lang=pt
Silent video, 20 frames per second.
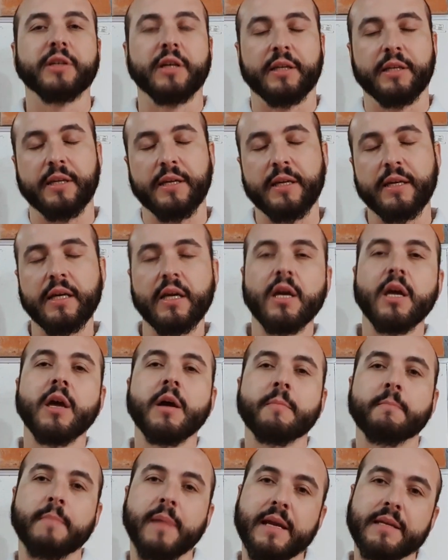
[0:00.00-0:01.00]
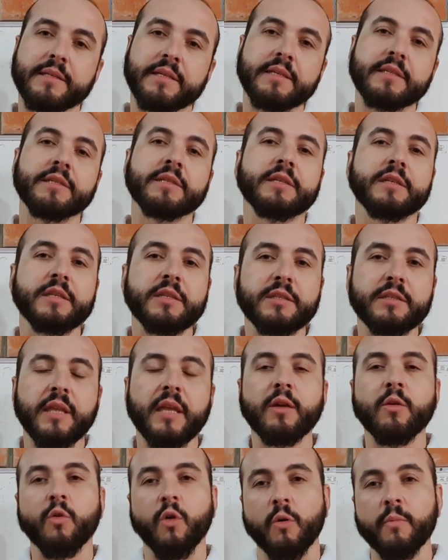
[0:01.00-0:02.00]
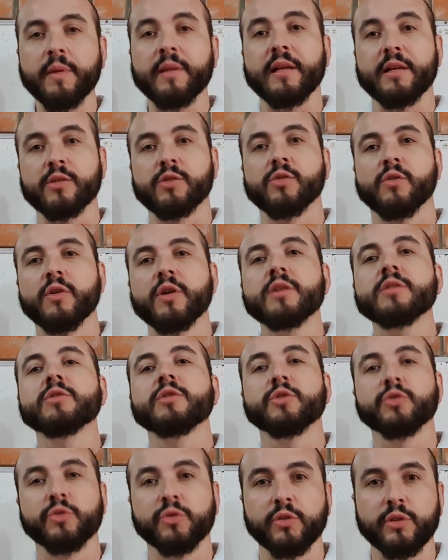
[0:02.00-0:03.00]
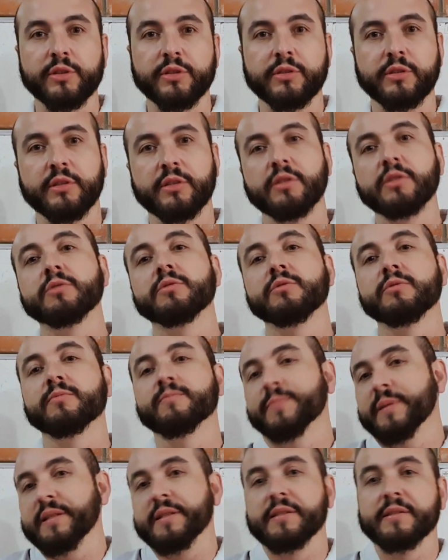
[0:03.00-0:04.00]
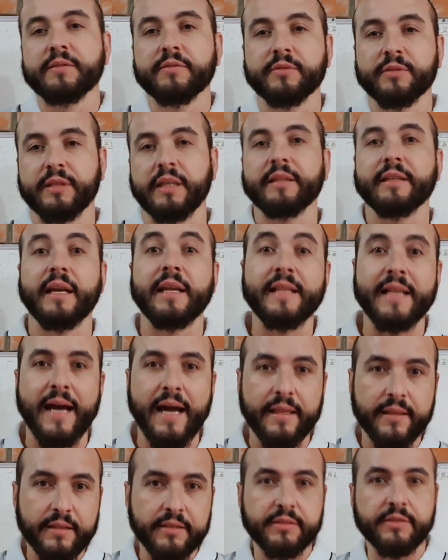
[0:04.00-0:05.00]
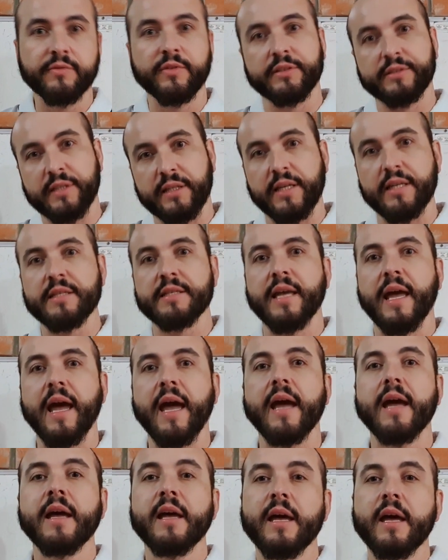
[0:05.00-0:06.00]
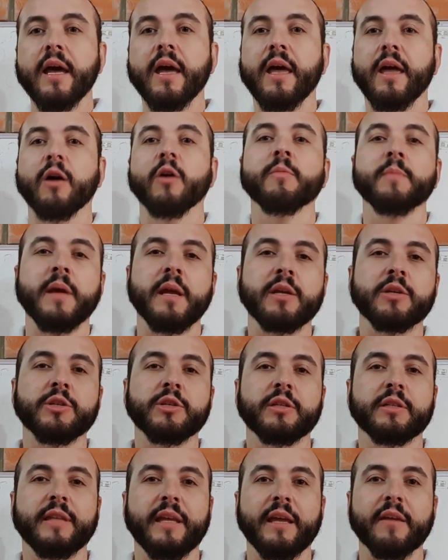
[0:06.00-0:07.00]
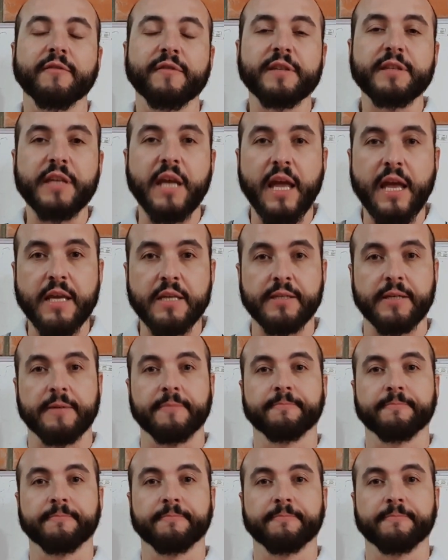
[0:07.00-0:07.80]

aqui, mas existem combinações de chutes que precisam ser treinadas se você quiser realmente ter eficiência.